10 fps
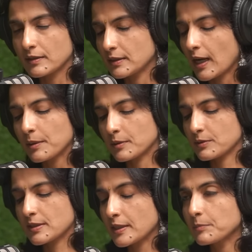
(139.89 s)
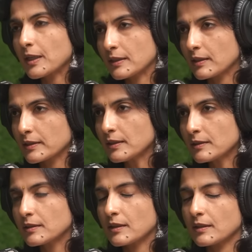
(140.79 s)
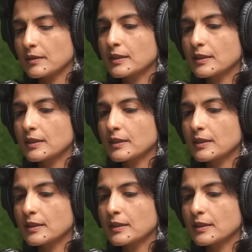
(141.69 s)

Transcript: ना स्टिग्मा ना लगे हम्म।